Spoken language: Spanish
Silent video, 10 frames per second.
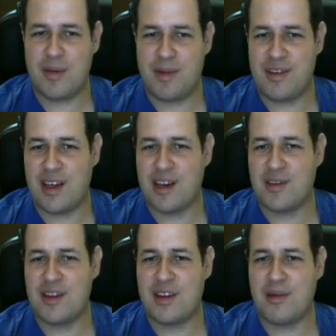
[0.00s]
a pensar que
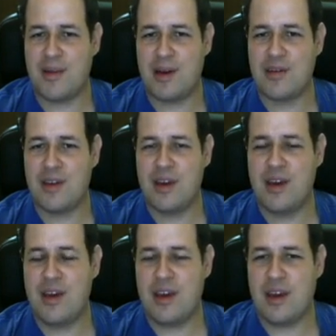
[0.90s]
son intervalos
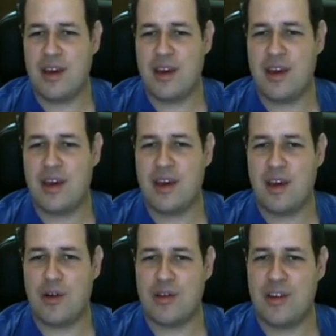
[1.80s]
eh,
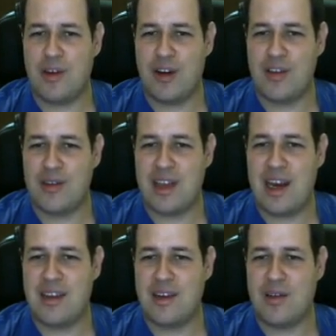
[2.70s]

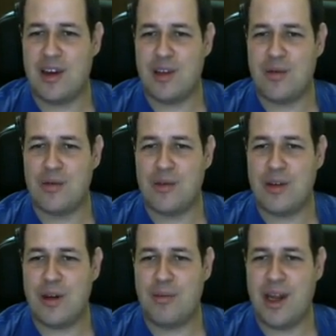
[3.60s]
horizontales de longitud 1
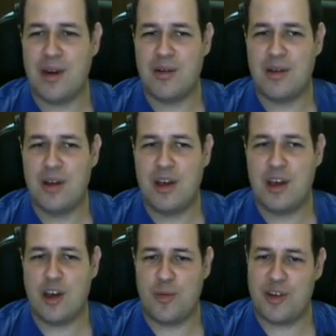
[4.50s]
en el plano,
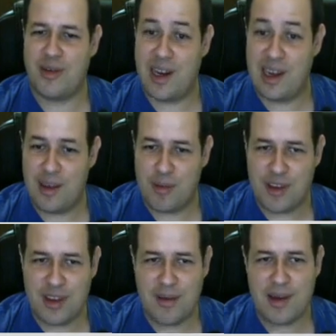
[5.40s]
como se ve en la
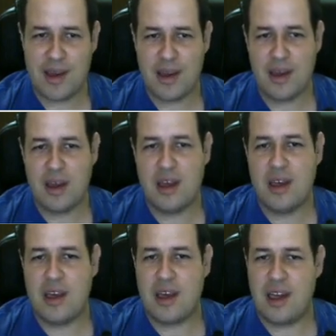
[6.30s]
diapositiva.
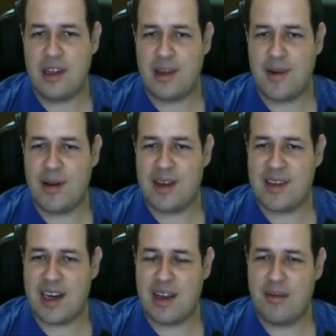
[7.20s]
El intervalo que
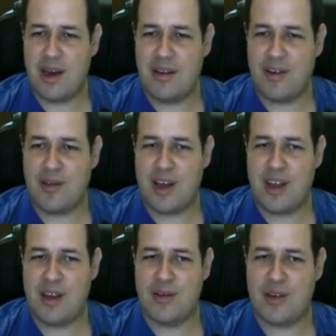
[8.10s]
está arriba en la figura
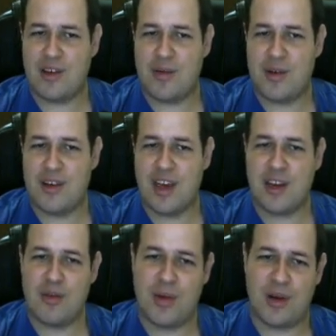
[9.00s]
tiene su extremo
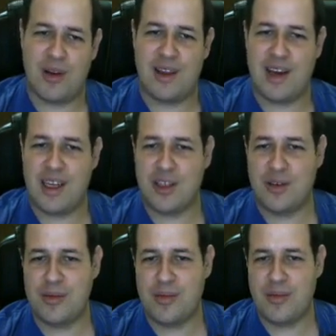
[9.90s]
izquierdo, pero no el derecho.